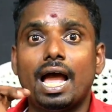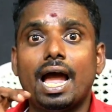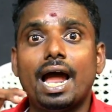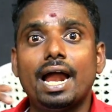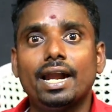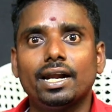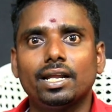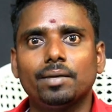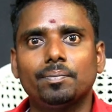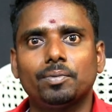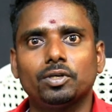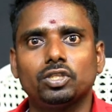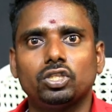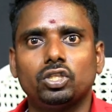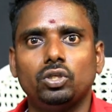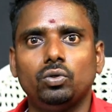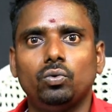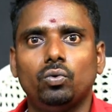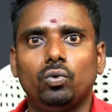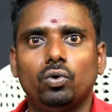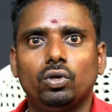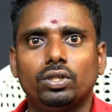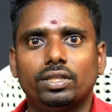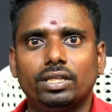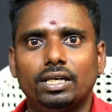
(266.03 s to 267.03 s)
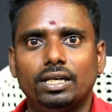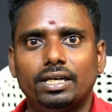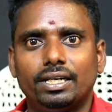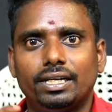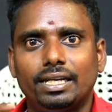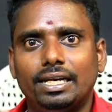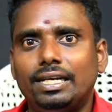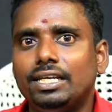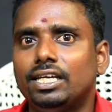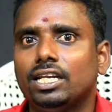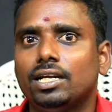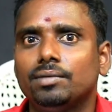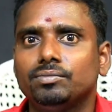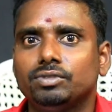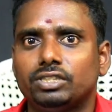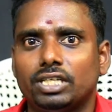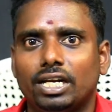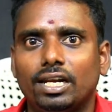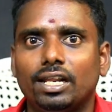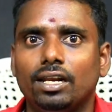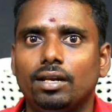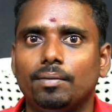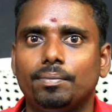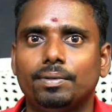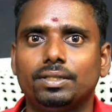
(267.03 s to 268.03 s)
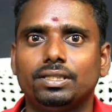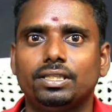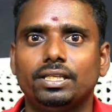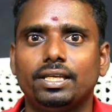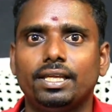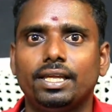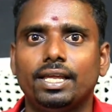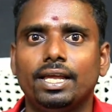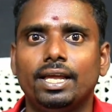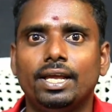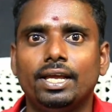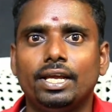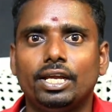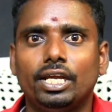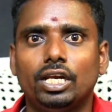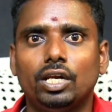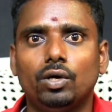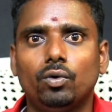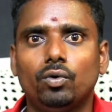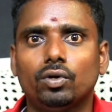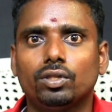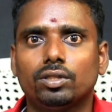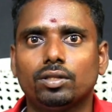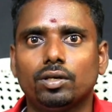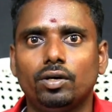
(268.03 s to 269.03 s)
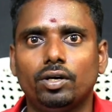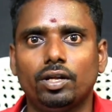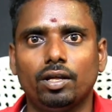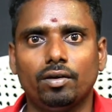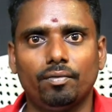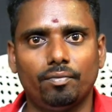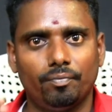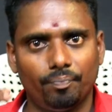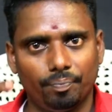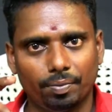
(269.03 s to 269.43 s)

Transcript: ஆடை பற்றியும் ஒரு சில டெலிகிராம் சேனலை பற்றி இல்லை ஒரு சிலருடைய